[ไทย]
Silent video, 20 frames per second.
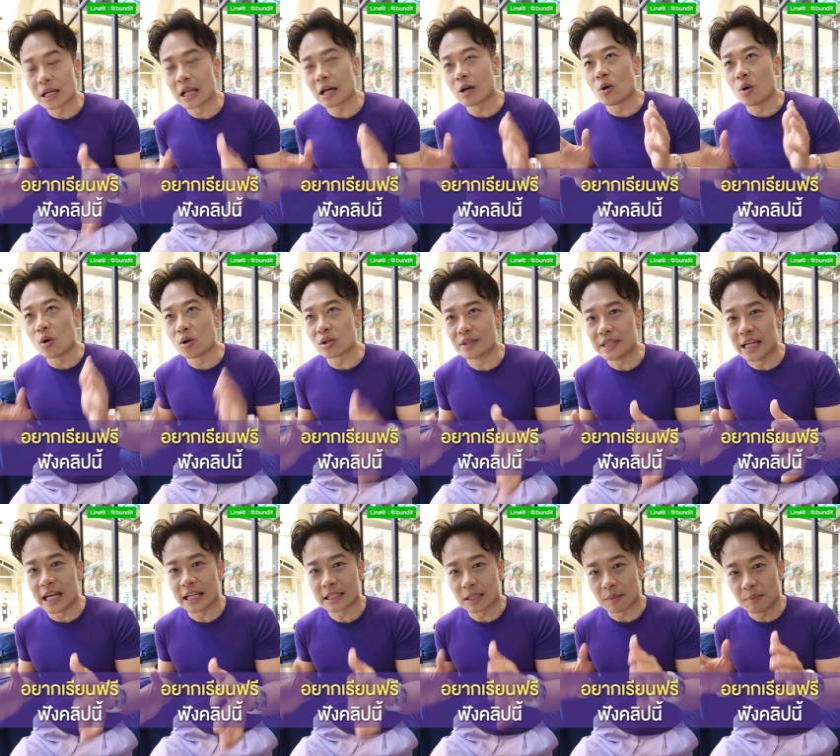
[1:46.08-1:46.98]
คุณกำลังโคค
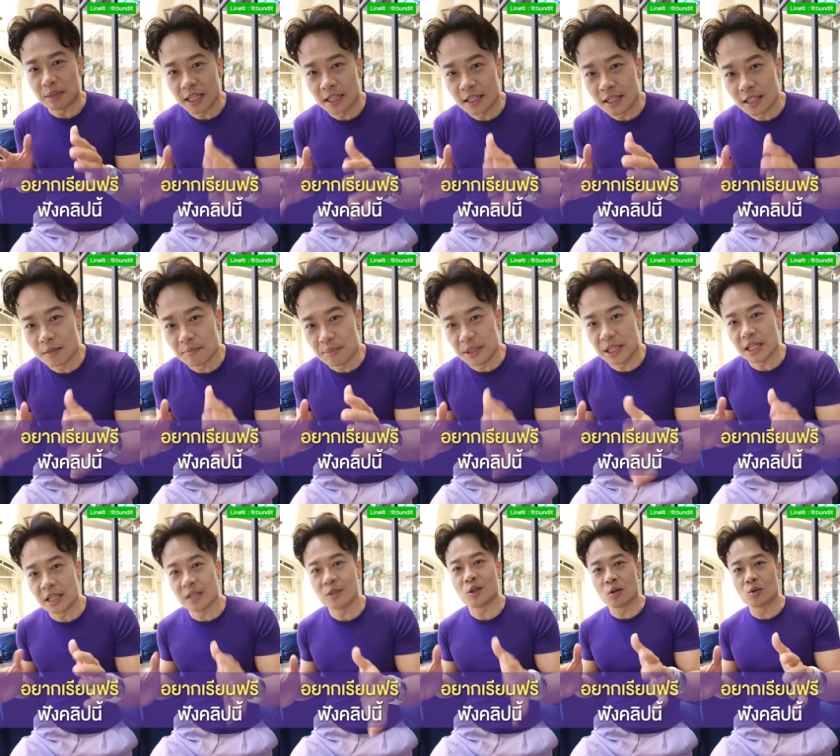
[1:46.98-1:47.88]
รีเอทกับอินเนอร์บี
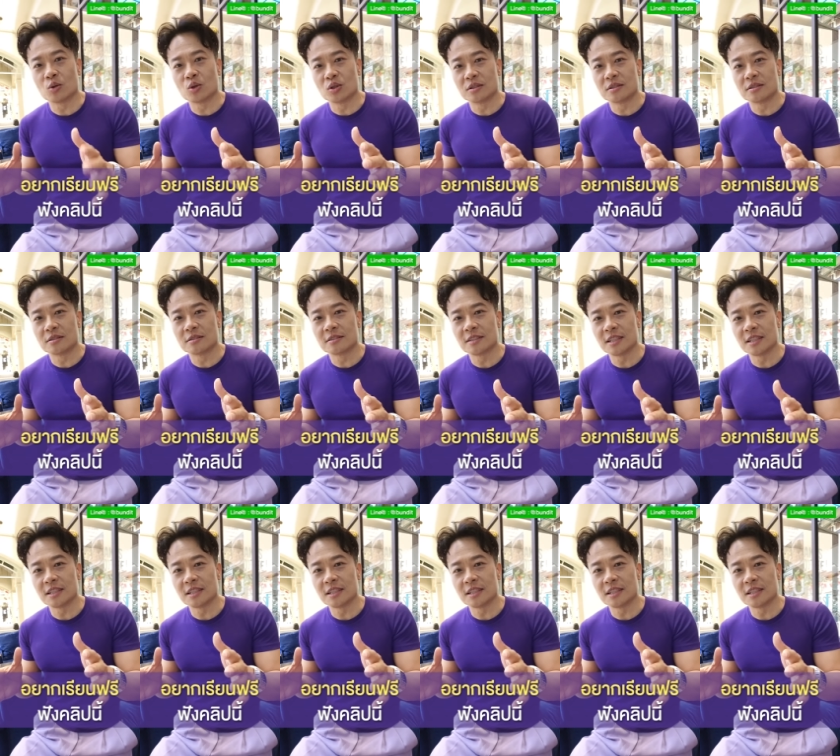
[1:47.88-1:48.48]
อิ้งของคุณ